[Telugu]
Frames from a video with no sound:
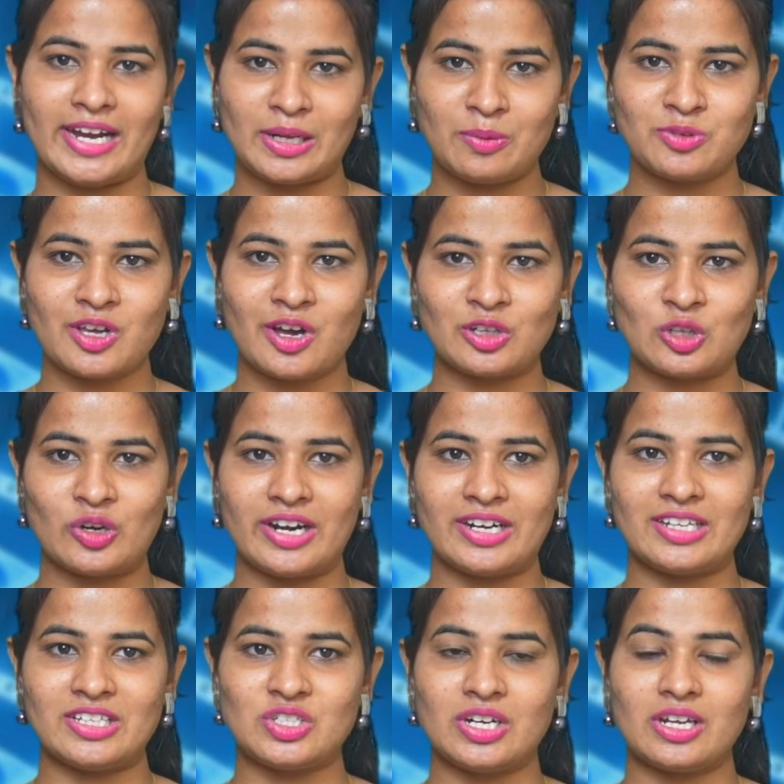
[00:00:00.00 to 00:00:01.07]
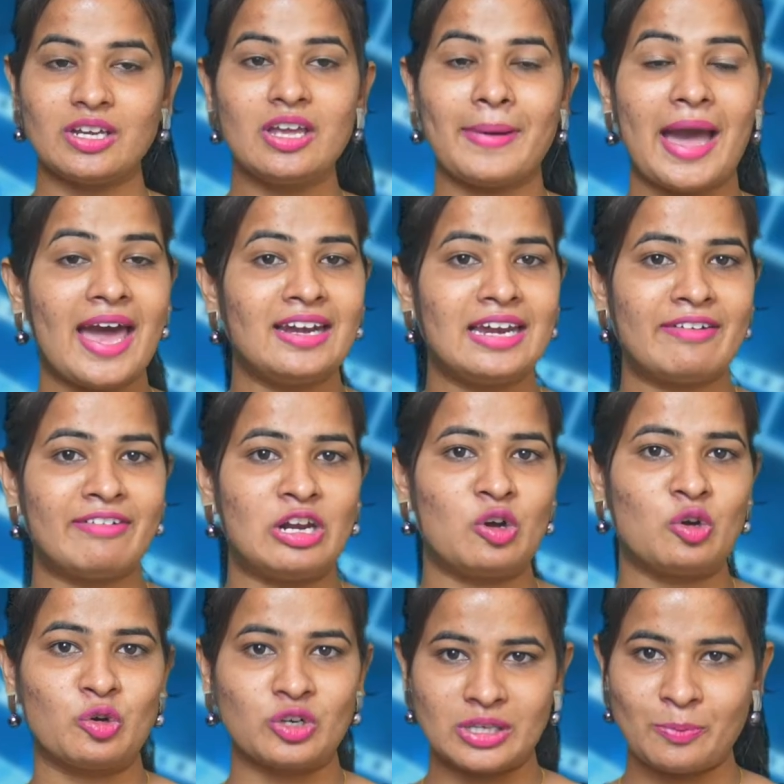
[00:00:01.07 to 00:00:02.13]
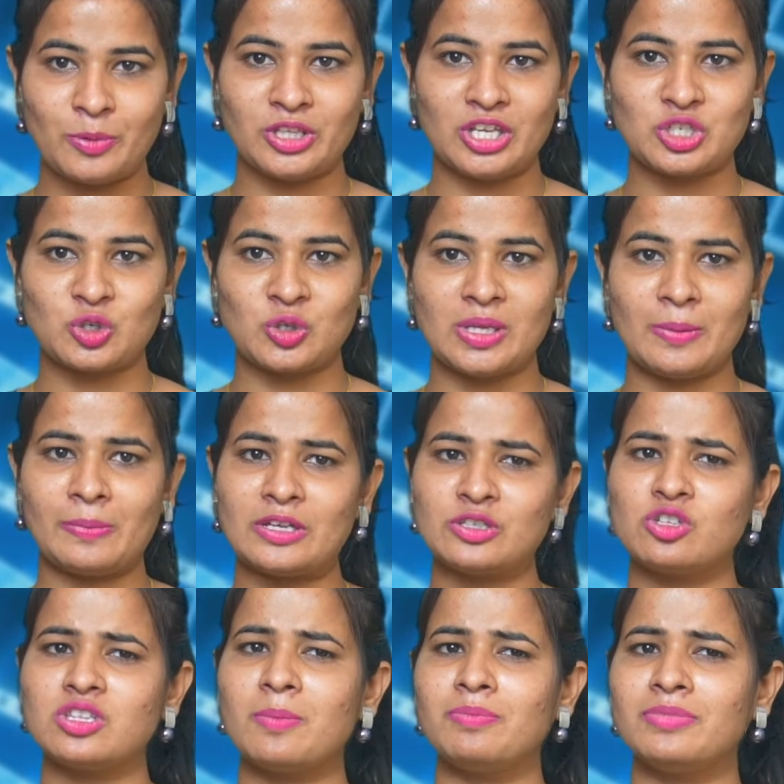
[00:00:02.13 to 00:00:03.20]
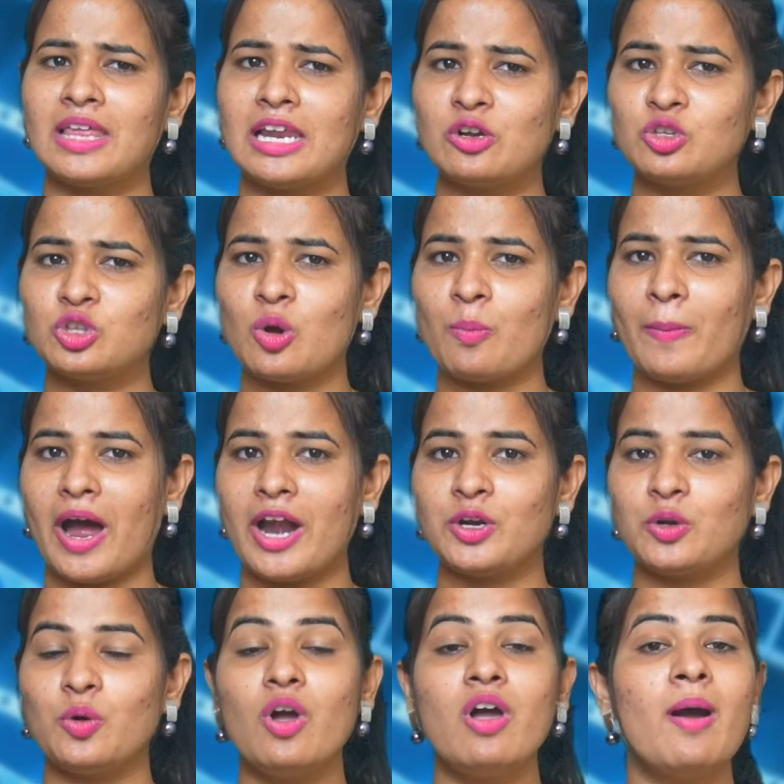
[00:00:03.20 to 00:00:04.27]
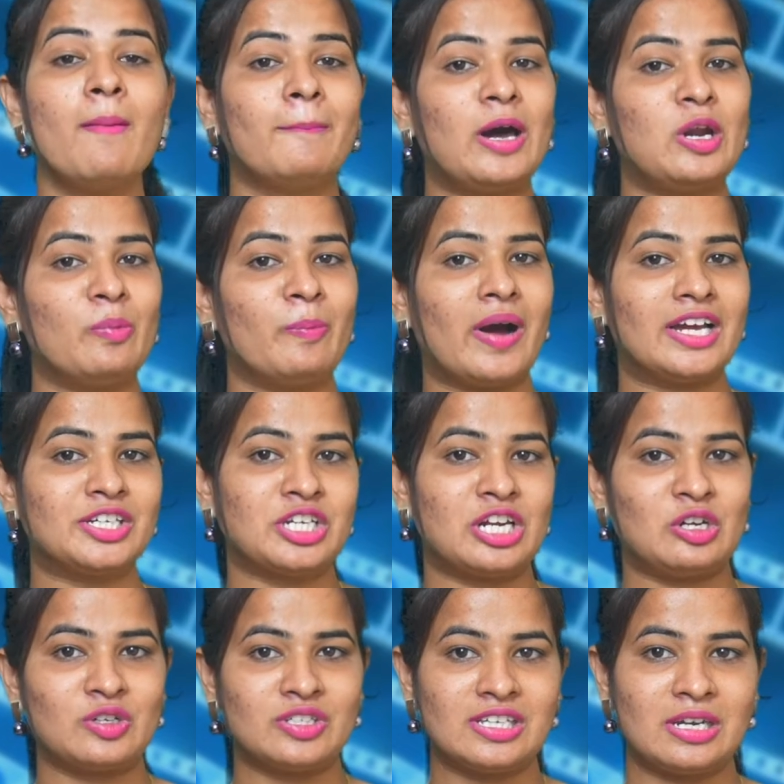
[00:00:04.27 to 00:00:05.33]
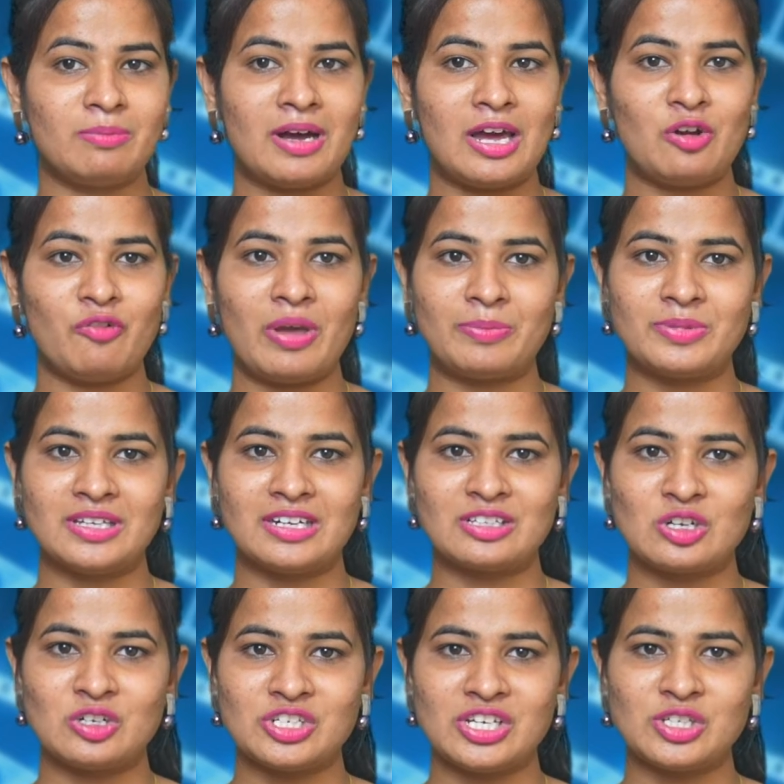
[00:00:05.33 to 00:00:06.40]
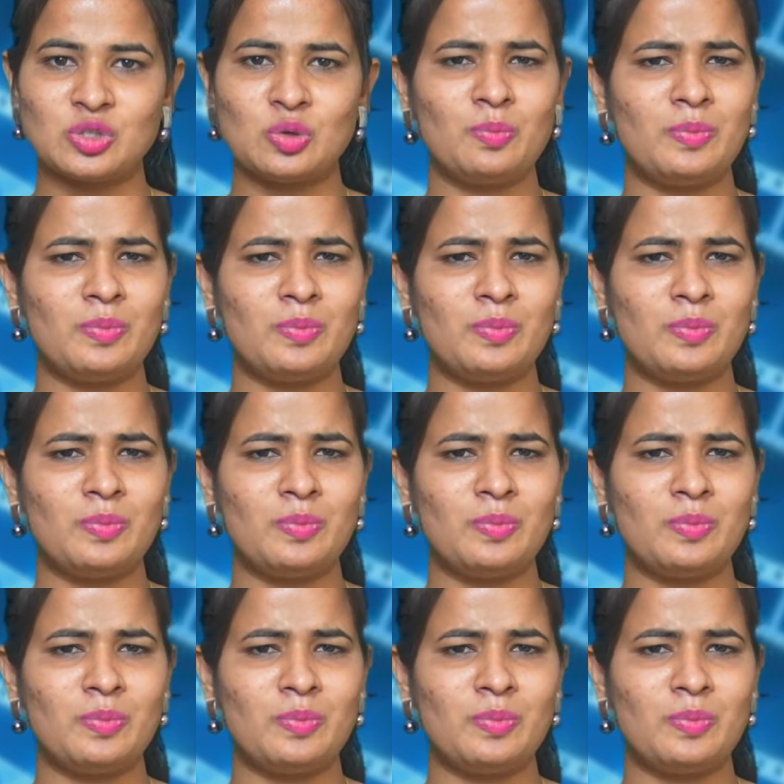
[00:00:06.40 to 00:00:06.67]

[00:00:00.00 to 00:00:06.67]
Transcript: ఐటమ్ సాంగ్ తో నటించిన ప్యాన్ లెవెల్లో గుర్తింపు తెచ్చుకుంది ప్రస్తుతం తెలుగుతో పాటు పలు భాషల్లో సినిమాలు వెబ్ సిరీస్లు చేస్తూ